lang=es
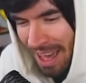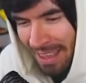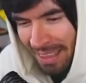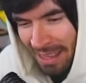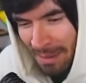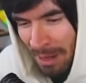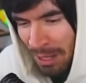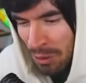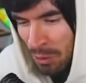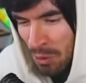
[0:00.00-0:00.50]

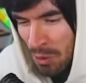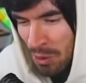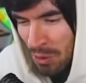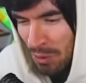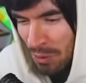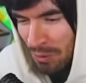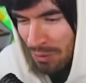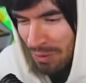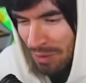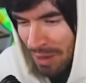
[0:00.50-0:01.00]
Te mató un
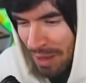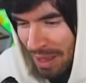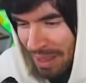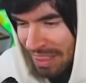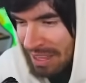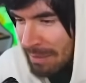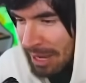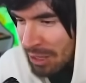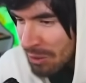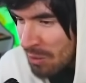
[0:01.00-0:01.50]
noob.
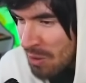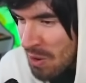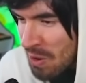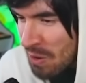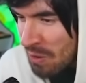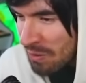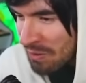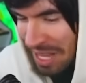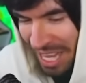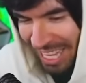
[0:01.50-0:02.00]
Te mató un
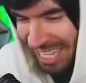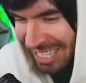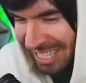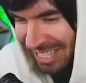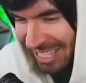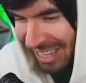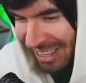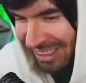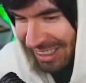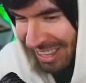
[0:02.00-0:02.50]
noob. ¿Qué se
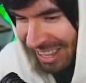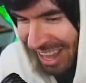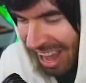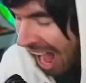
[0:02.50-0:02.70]
siente?